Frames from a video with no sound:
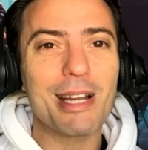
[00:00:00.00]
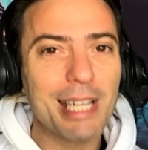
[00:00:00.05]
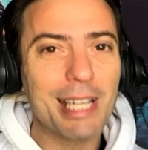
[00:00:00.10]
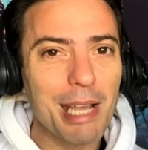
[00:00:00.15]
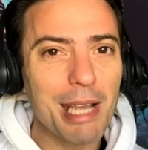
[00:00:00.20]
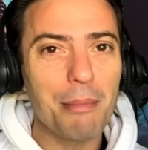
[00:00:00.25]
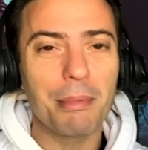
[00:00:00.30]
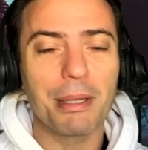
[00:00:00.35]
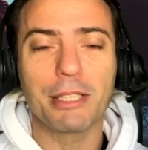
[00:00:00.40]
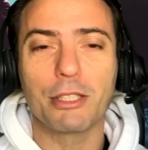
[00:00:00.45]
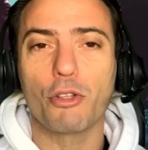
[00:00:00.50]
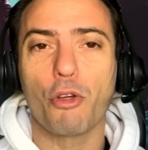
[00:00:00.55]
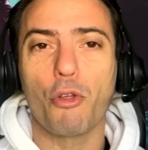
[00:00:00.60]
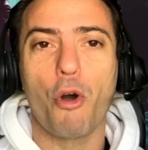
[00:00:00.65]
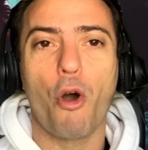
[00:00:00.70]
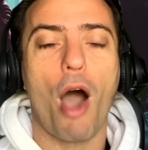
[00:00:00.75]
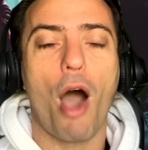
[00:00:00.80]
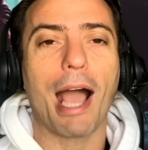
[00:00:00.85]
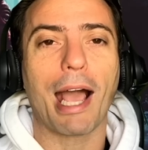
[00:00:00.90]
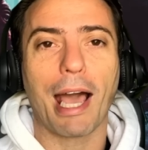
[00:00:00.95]
qué
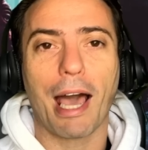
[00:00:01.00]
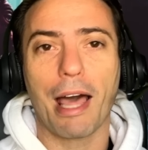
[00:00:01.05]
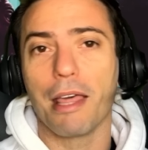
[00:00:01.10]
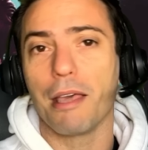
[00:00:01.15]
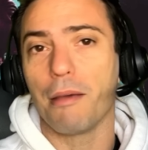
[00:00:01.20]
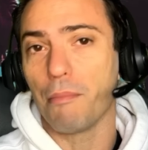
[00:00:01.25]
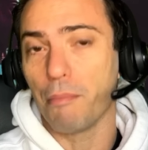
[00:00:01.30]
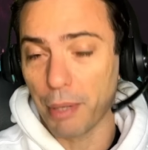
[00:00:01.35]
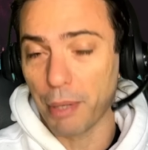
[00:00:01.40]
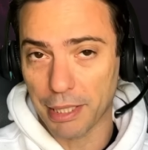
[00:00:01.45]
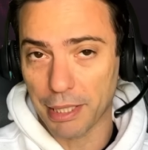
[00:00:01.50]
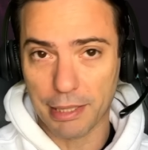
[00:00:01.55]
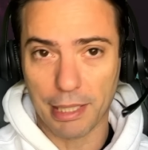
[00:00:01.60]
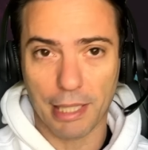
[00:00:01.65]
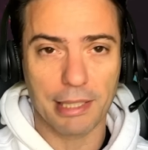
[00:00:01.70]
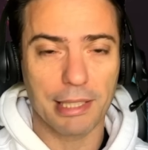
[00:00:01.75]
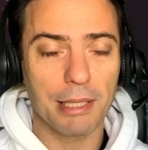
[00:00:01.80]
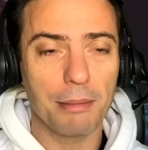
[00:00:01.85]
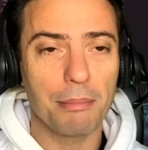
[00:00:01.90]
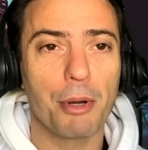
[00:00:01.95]
método a cada empresa.
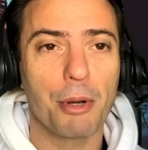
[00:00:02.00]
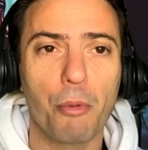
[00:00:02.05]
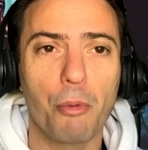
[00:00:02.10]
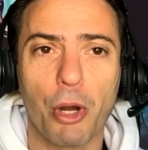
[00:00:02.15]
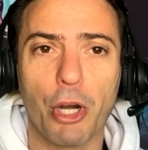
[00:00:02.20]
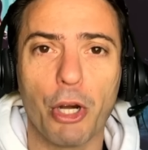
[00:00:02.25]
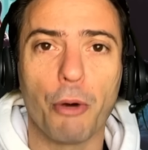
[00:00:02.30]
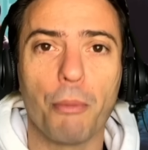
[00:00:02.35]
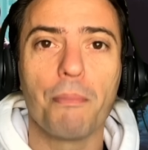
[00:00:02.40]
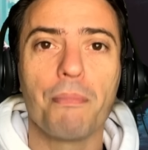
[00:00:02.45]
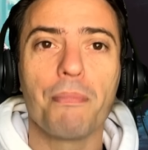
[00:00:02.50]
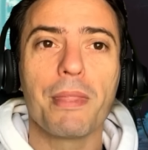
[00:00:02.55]
Sí, pero bueno,